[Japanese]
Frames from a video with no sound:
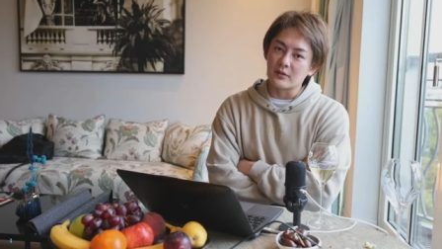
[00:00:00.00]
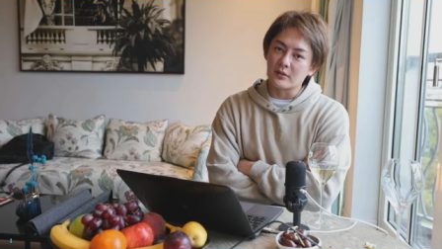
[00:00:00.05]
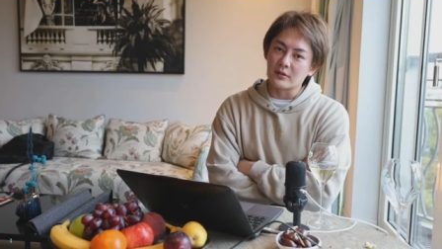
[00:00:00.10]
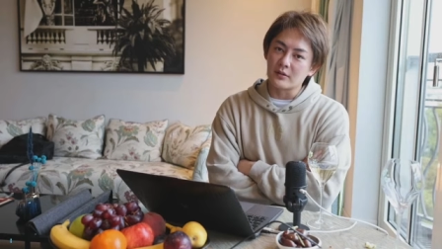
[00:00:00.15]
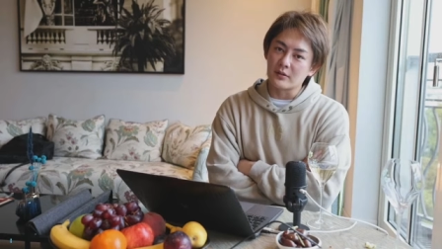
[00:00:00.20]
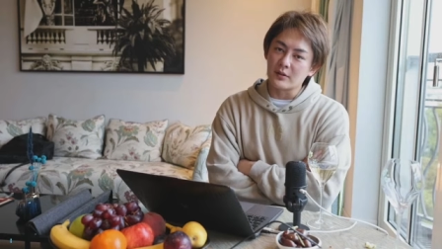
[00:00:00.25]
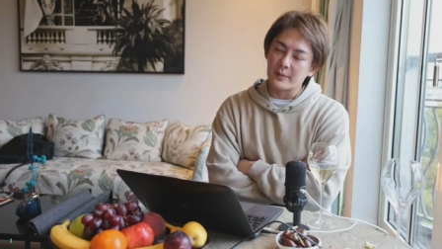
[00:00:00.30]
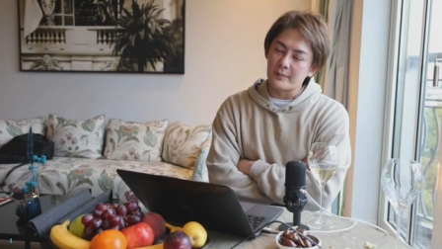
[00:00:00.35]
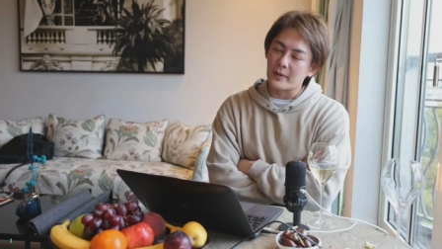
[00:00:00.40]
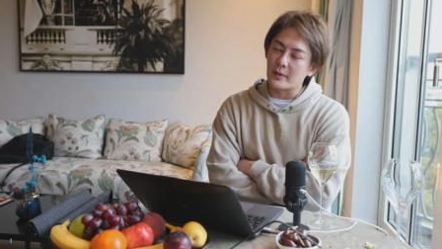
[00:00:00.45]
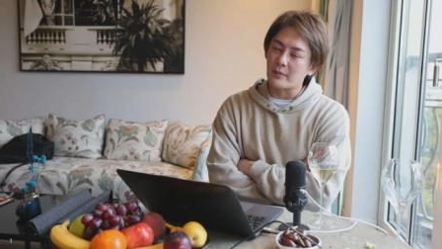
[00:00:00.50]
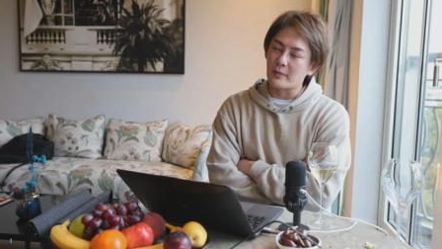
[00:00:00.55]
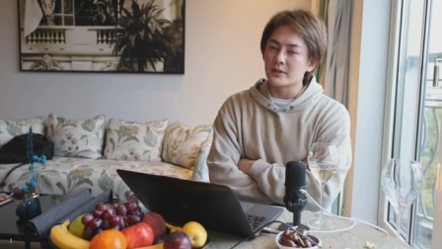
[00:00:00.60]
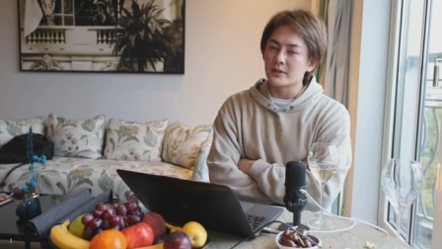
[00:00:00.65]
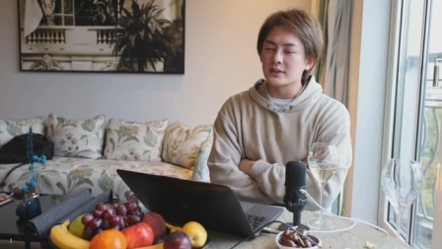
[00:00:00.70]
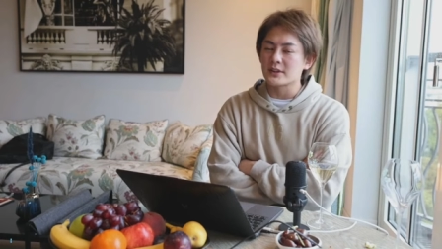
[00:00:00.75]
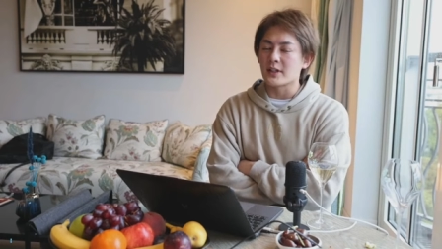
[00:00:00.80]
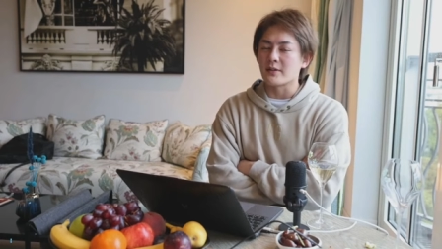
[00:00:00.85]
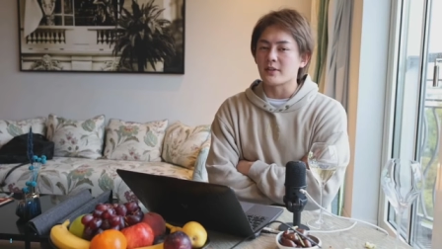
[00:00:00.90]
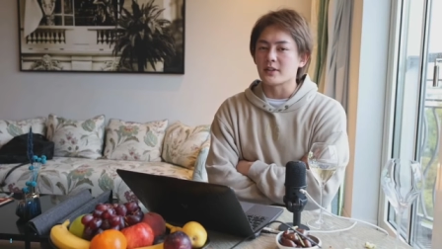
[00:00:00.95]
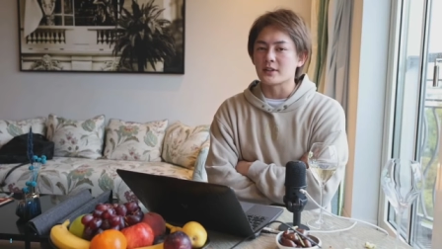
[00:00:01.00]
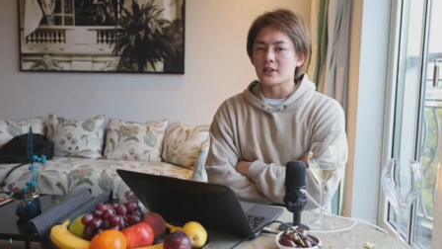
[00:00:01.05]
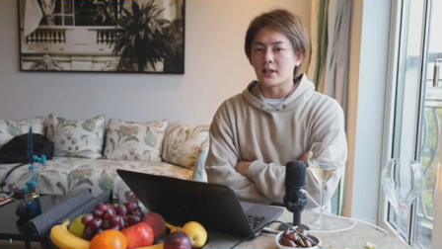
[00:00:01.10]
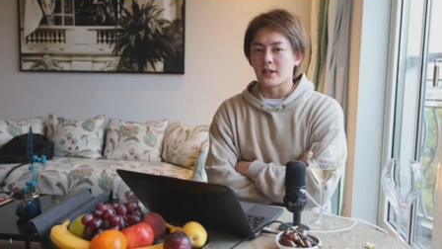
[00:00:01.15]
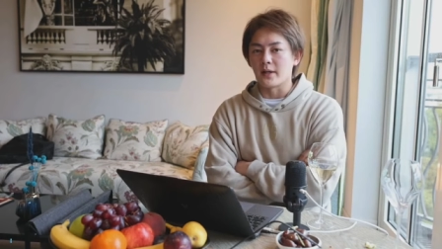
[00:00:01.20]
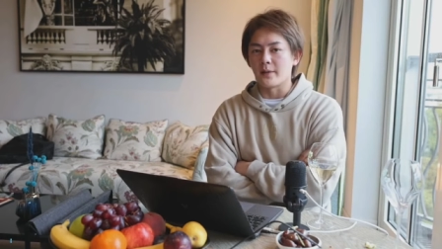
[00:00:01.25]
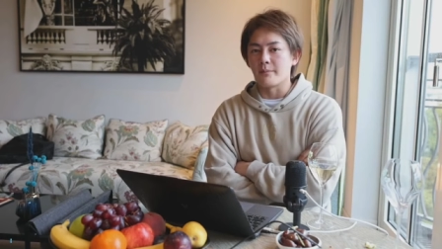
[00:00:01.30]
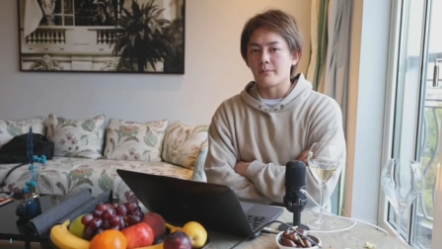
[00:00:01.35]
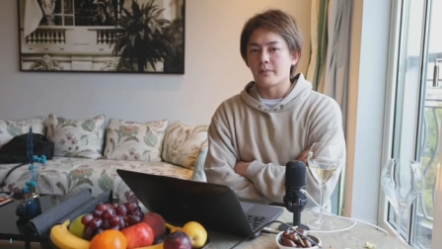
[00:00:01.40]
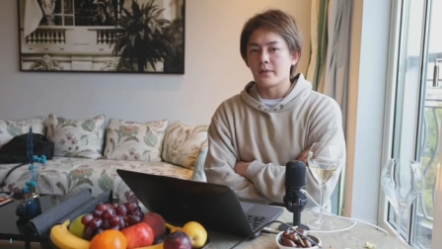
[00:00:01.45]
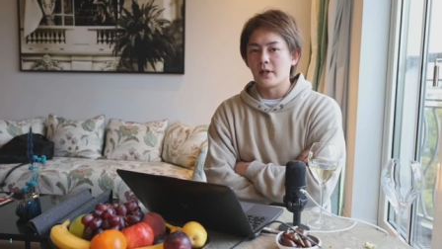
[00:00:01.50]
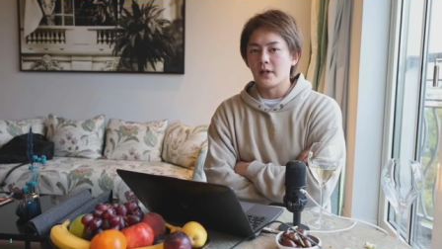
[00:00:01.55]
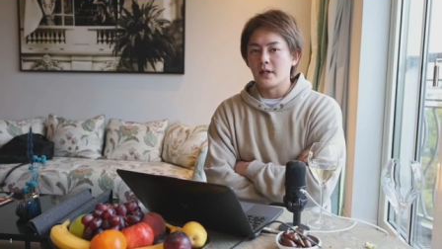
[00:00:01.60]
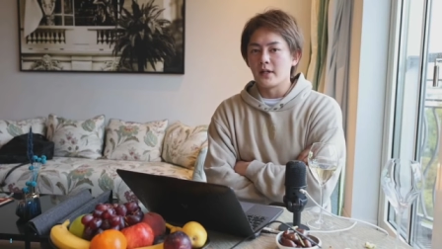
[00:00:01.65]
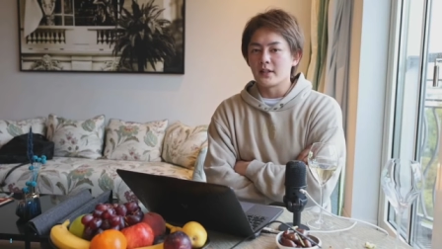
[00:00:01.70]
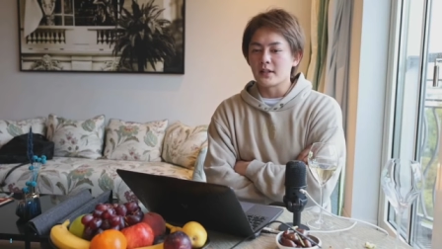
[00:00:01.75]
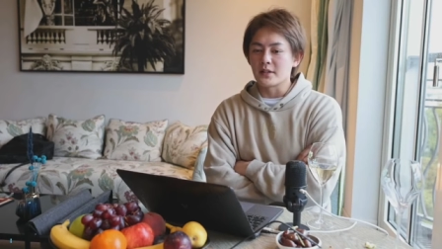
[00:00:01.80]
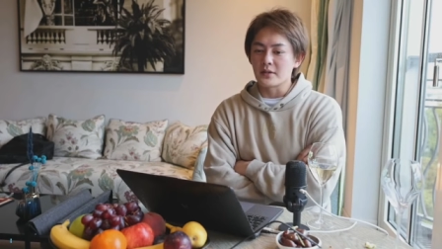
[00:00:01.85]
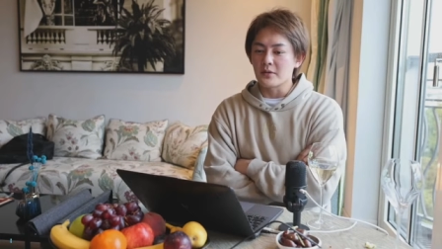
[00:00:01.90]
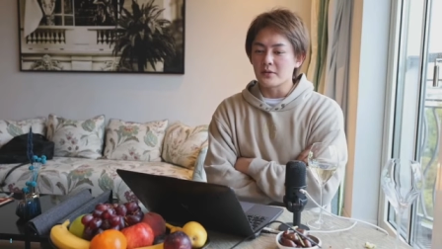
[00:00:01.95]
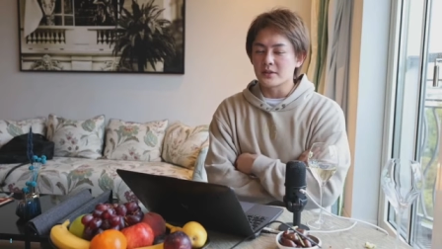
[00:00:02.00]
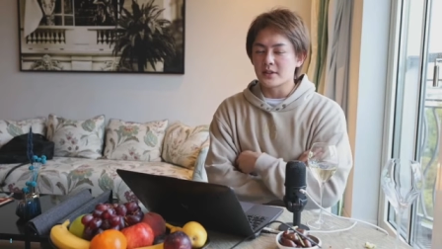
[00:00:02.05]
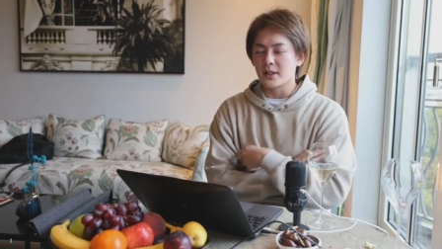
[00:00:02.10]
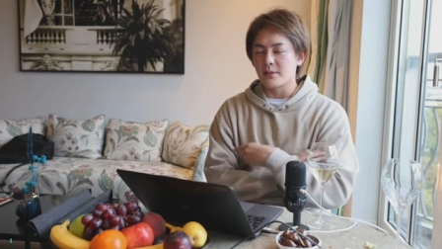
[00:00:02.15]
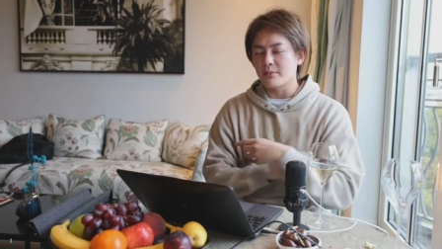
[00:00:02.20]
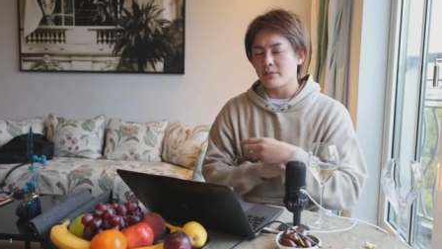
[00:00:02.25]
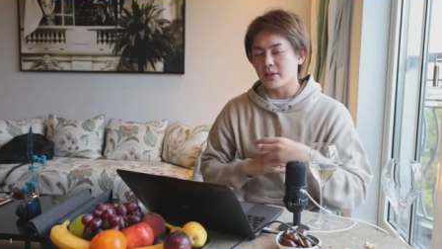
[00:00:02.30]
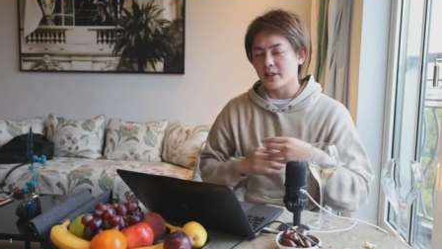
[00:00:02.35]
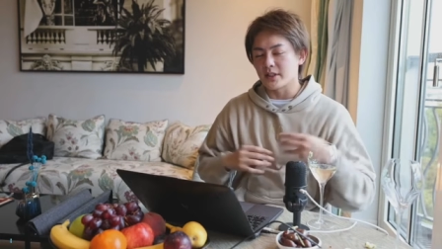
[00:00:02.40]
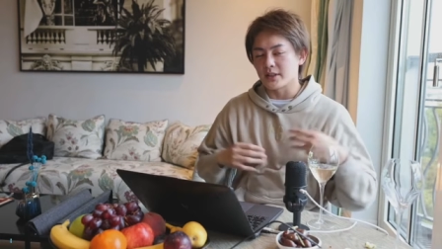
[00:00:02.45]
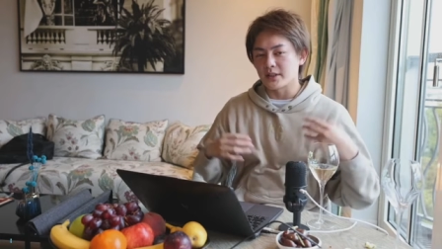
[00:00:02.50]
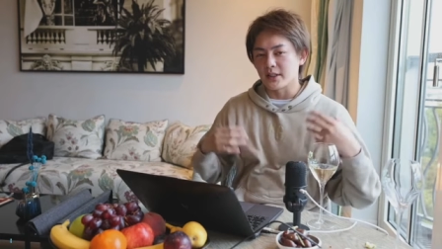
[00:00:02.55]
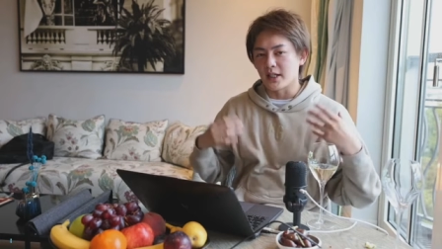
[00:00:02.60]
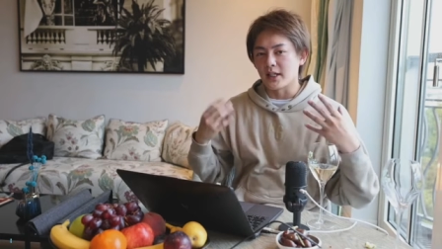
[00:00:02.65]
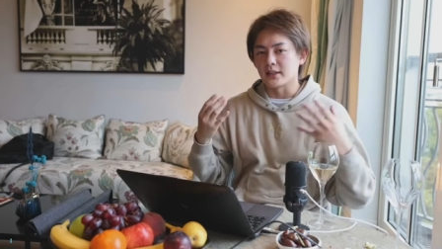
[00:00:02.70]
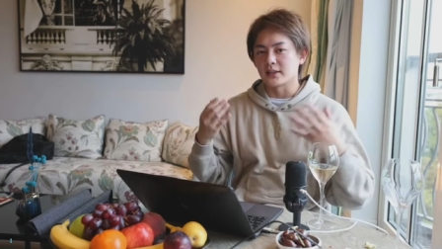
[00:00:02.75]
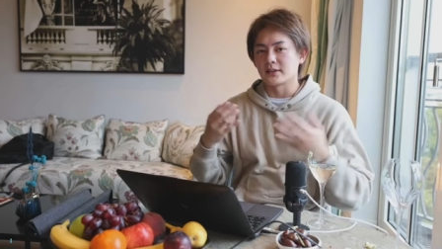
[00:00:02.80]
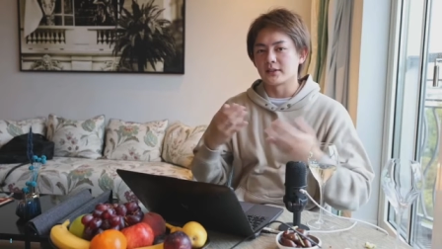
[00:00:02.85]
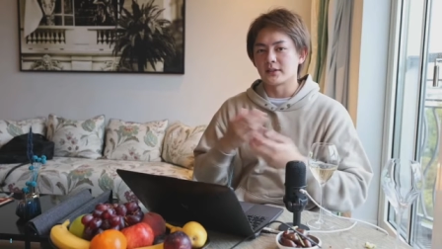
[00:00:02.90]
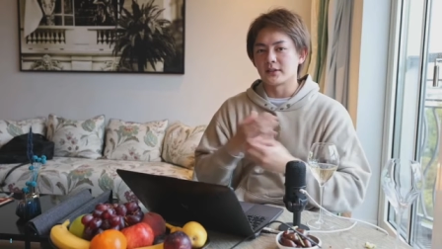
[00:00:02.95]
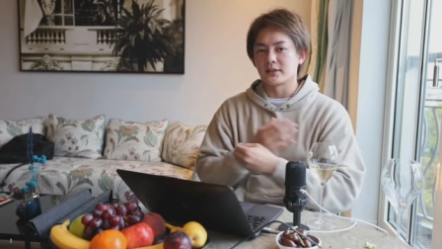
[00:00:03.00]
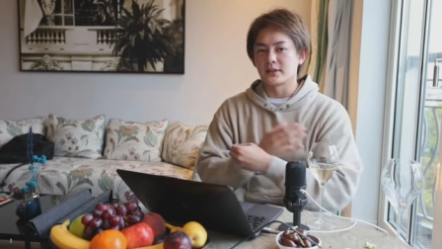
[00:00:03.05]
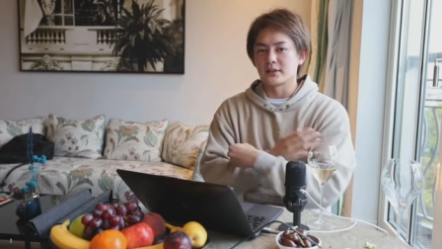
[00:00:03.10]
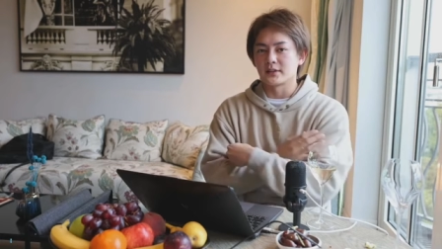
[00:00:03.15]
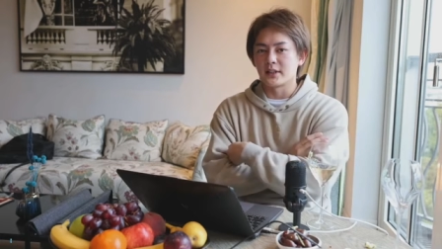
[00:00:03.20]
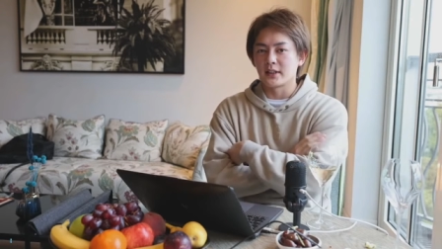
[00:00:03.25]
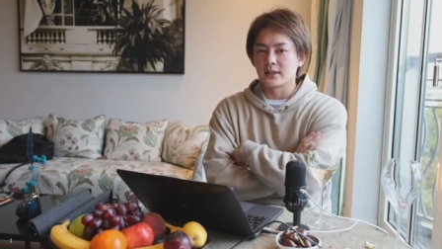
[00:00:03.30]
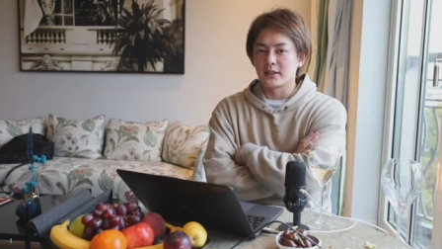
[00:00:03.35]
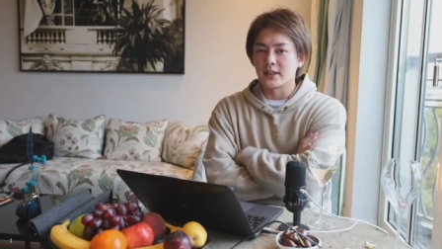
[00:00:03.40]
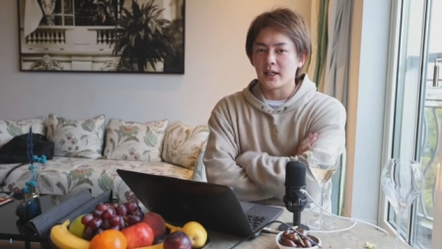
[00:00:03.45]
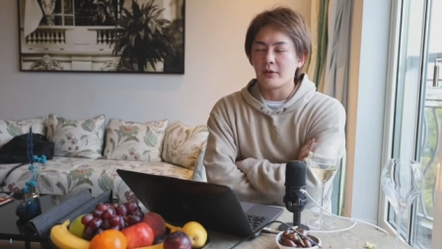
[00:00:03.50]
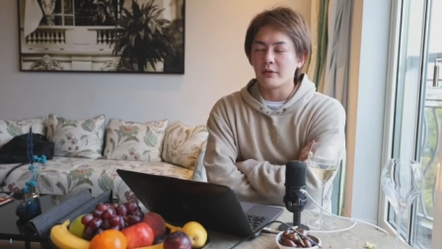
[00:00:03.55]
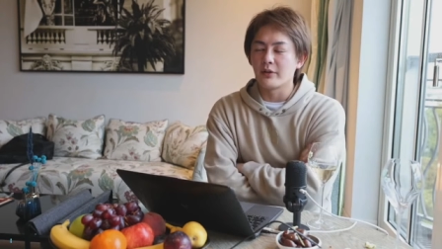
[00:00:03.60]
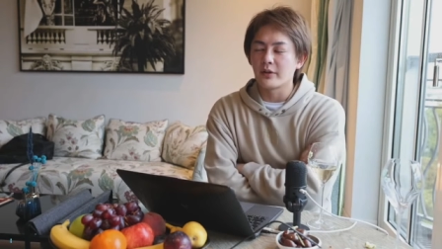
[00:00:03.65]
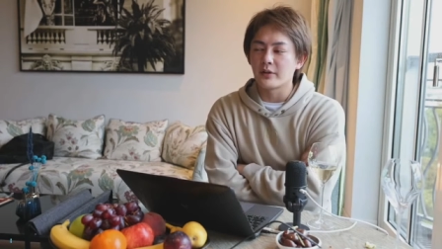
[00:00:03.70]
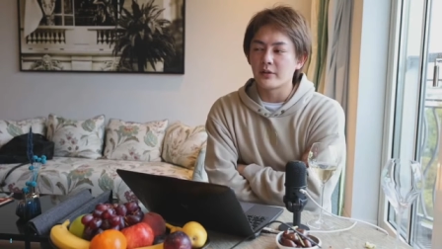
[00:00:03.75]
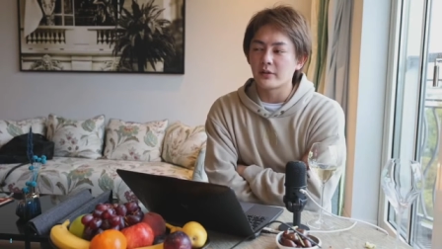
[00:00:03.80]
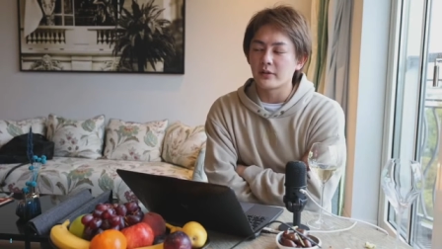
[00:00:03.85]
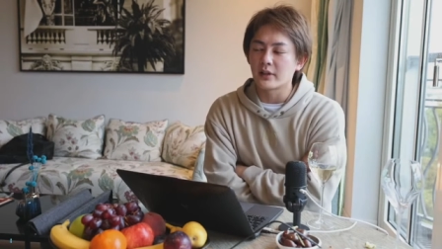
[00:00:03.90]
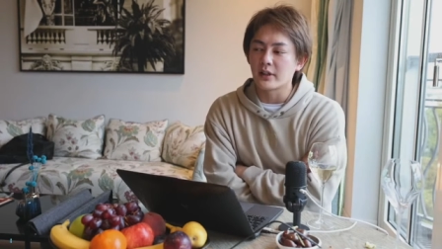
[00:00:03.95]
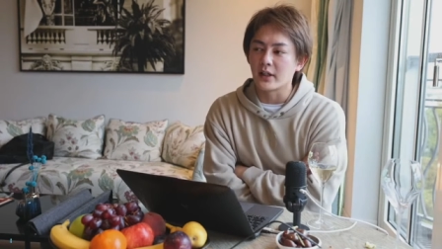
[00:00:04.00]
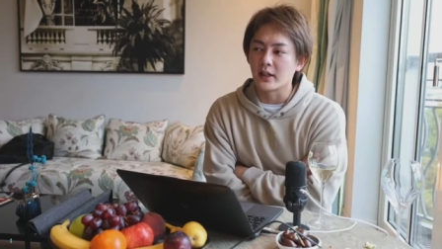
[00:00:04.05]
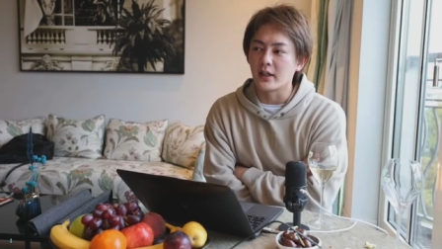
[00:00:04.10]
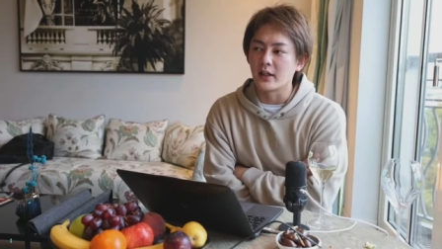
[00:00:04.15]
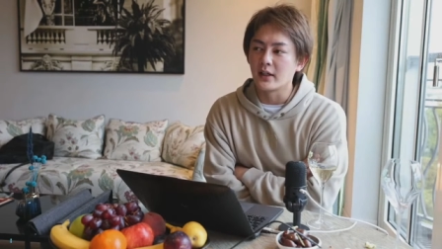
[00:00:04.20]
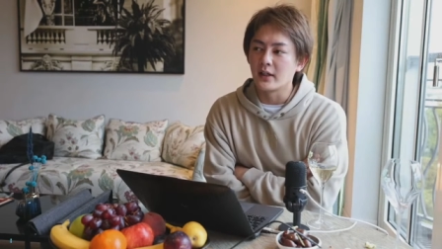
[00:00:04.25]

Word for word: やっぱ思っちゃいましたねでそれを全部でさ背負い込んで